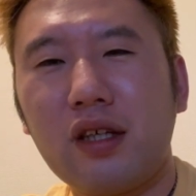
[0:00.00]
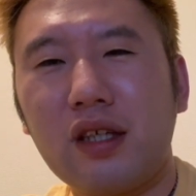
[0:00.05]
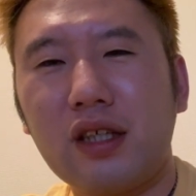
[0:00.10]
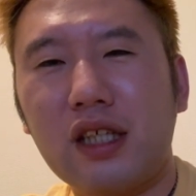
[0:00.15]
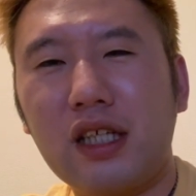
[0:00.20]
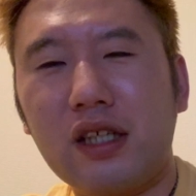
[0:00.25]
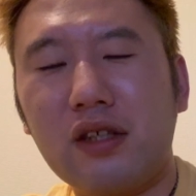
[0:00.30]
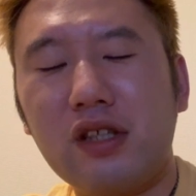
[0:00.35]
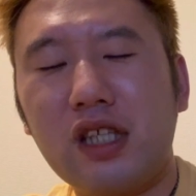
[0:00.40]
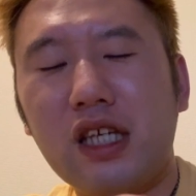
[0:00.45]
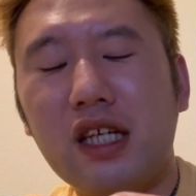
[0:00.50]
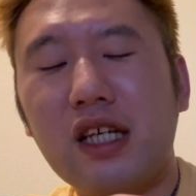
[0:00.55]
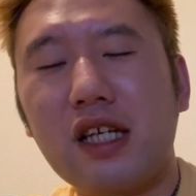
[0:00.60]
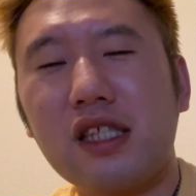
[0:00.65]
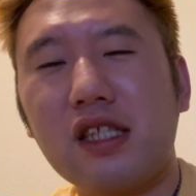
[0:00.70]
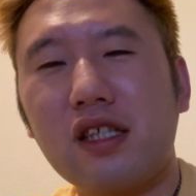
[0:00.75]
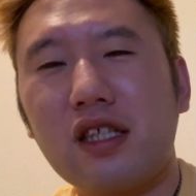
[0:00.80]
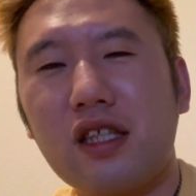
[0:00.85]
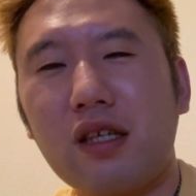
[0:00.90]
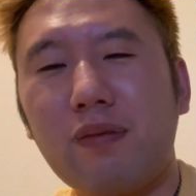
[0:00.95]
逆に火が
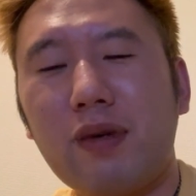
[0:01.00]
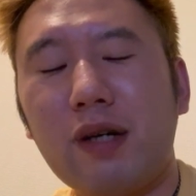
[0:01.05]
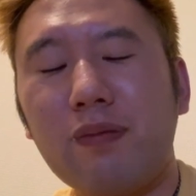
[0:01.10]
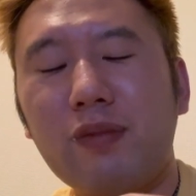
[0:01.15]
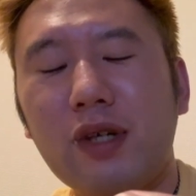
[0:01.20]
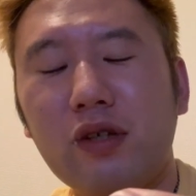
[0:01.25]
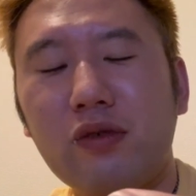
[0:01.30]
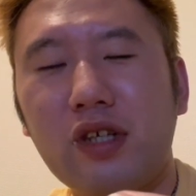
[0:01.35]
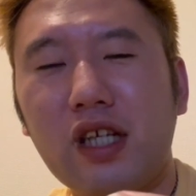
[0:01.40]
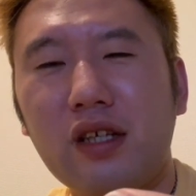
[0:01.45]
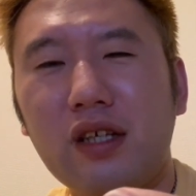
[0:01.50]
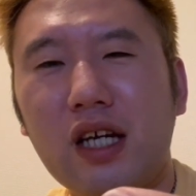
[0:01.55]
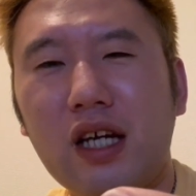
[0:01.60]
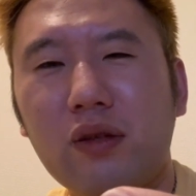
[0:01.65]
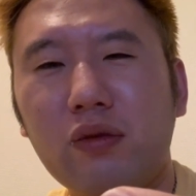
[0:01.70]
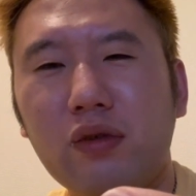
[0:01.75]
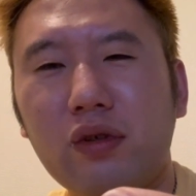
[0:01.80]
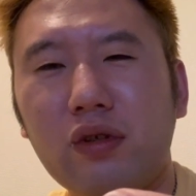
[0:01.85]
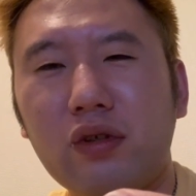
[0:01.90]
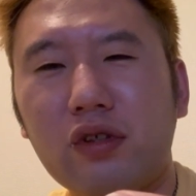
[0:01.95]
ついてバンバン売れあ
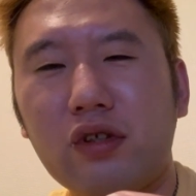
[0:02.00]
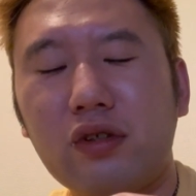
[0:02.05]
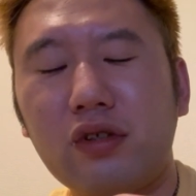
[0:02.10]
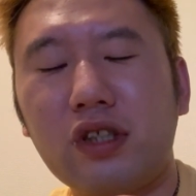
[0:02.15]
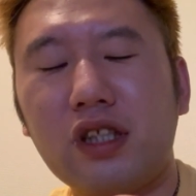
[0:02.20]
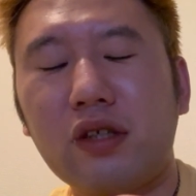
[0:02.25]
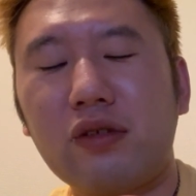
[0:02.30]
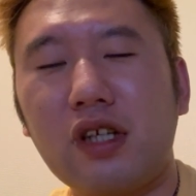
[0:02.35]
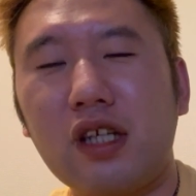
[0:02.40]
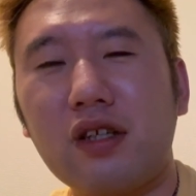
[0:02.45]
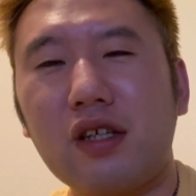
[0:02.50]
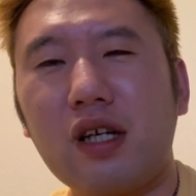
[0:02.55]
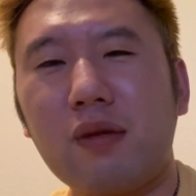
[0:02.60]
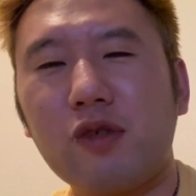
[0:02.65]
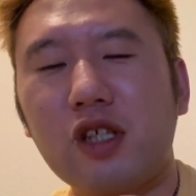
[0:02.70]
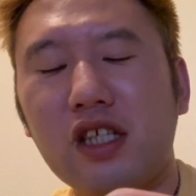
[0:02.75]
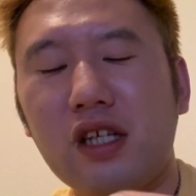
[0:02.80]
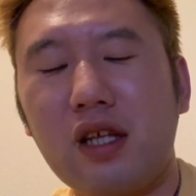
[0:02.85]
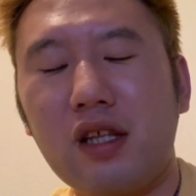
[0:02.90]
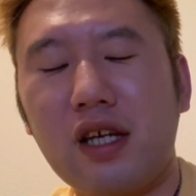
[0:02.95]
の食ってくれるかも
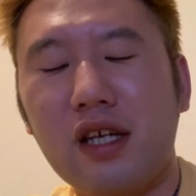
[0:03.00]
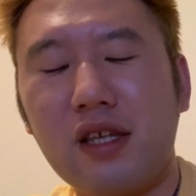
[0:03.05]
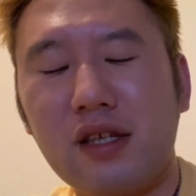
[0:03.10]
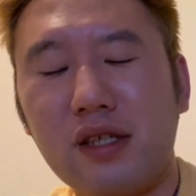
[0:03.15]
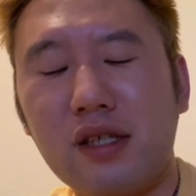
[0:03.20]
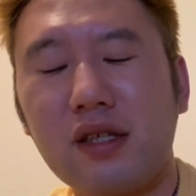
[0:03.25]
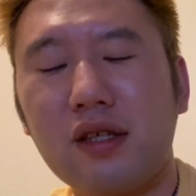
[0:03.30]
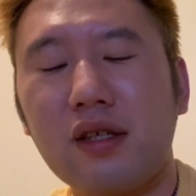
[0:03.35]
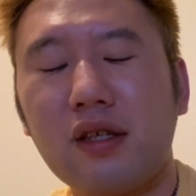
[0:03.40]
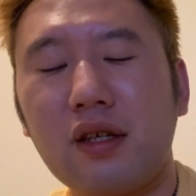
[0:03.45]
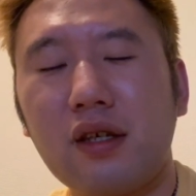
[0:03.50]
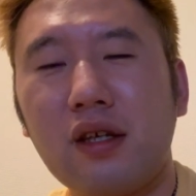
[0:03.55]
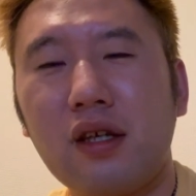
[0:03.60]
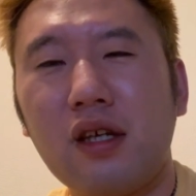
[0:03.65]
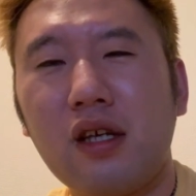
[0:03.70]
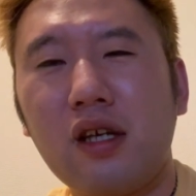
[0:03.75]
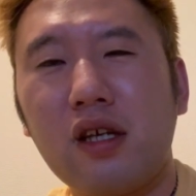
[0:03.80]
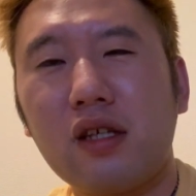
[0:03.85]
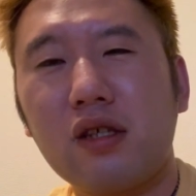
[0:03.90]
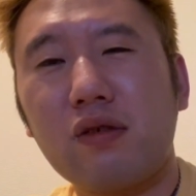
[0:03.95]
しれないです
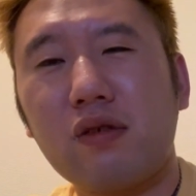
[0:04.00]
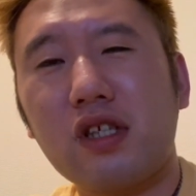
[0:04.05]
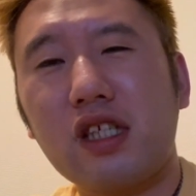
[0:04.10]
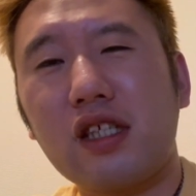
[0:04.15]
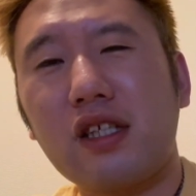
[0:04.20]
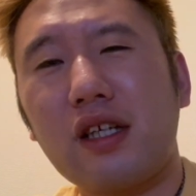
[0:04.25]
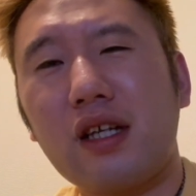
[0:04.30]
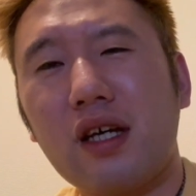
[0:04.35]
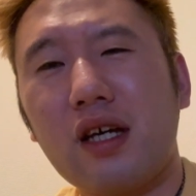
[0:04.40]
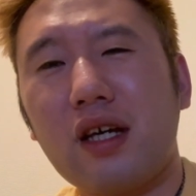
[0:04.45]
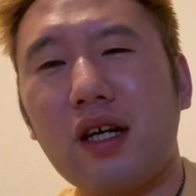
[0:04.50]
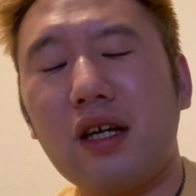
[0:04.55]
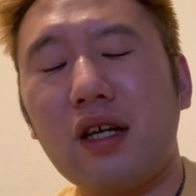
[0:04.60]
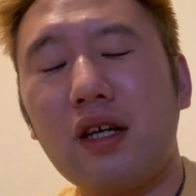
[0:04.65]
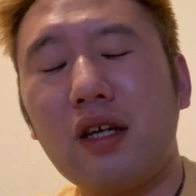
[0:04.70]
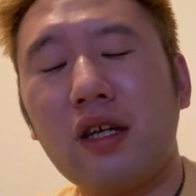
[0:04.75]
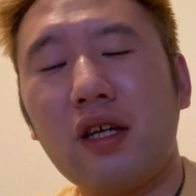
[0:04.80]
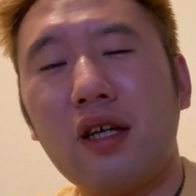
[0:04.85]
そしたら、